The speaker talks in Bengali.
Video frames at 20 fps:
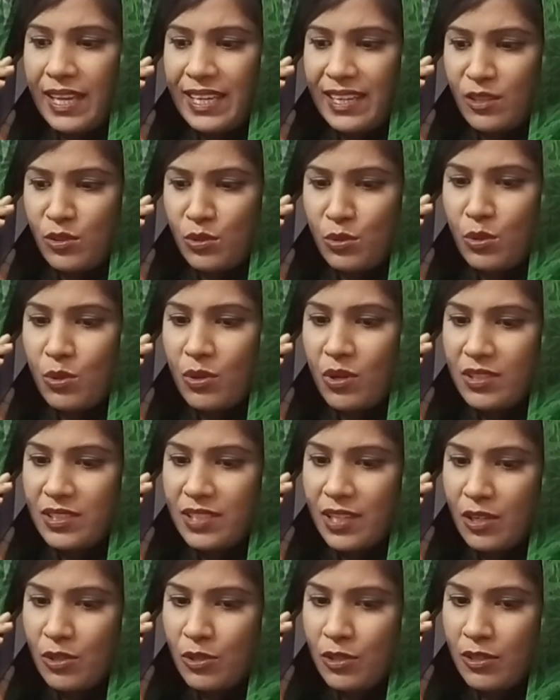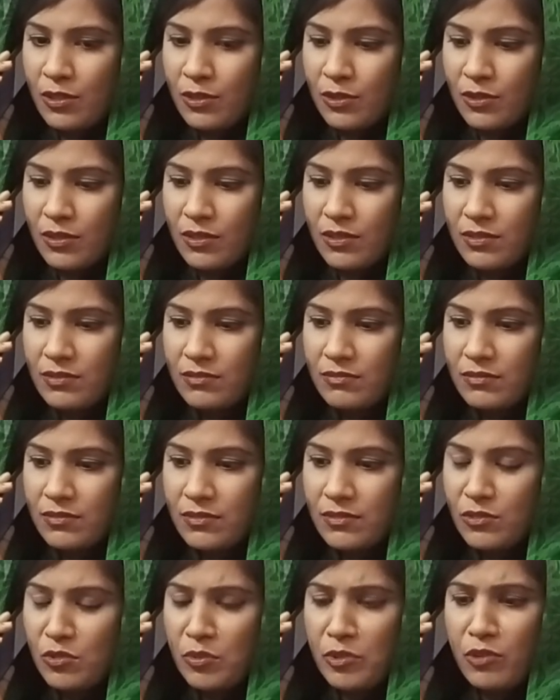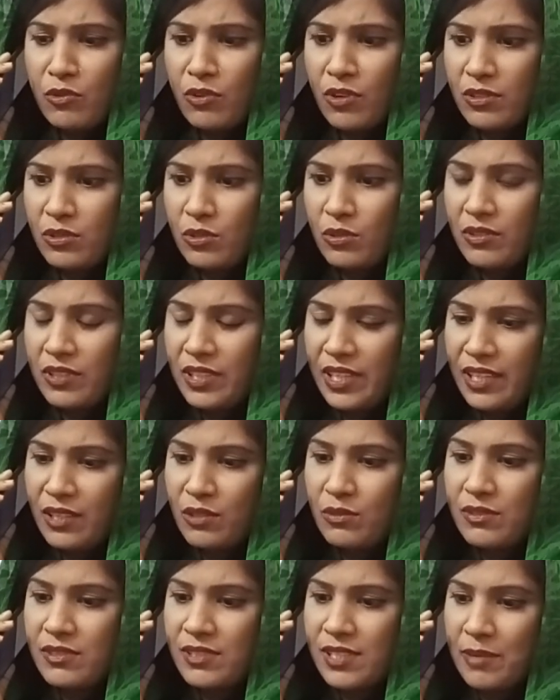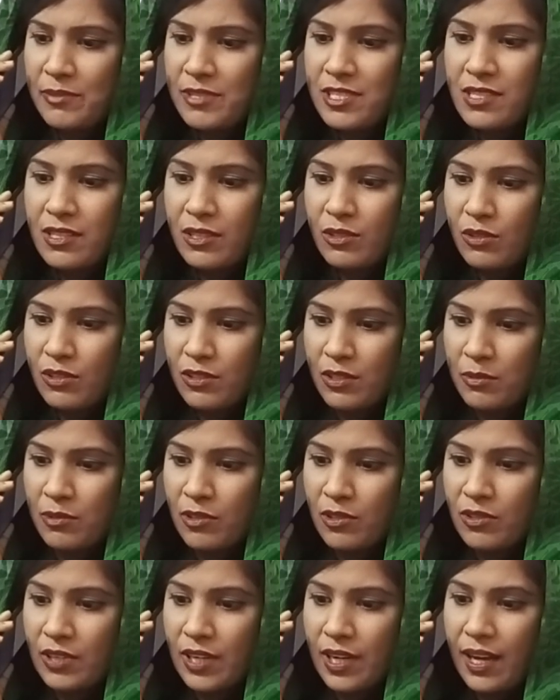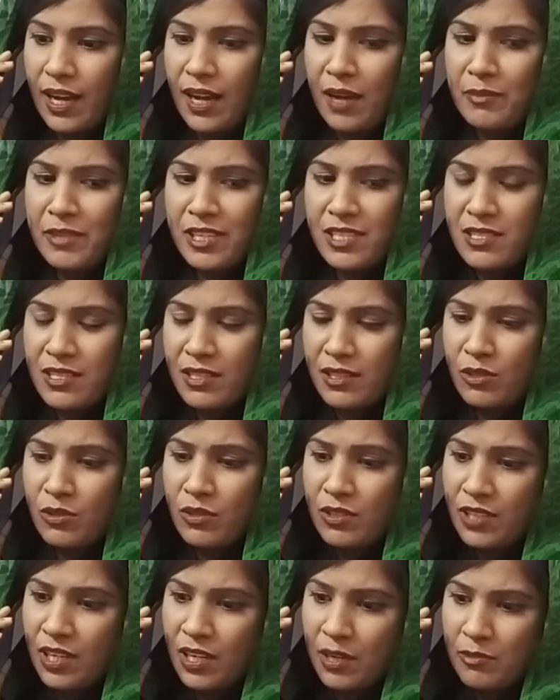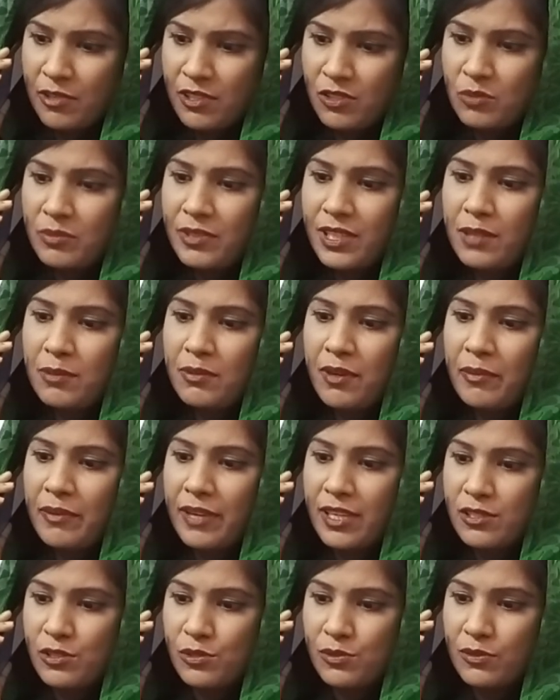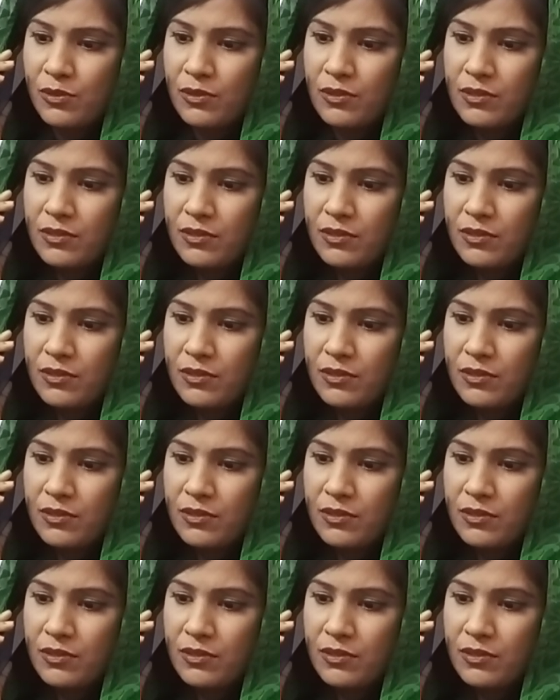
এটা কোনো কথা হইলো তুমি কত দিন হয়েছে আমার সাথে কথা বলো না আমার সাথে কথা না বলে তুমি কিভাবে আসছো